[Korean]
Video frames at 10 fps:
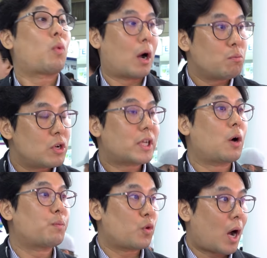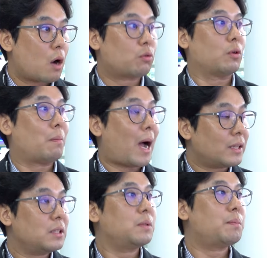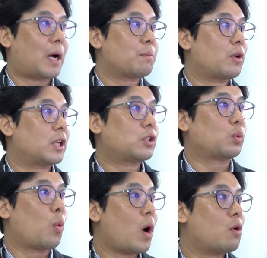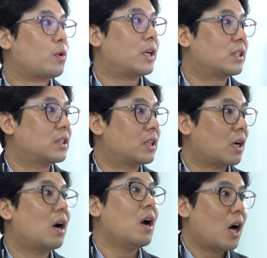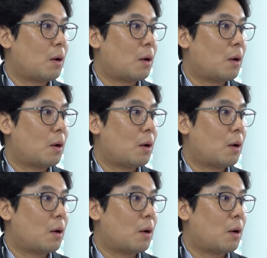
광물 사업도 하고 많은 방면에서 노하우가 있으니까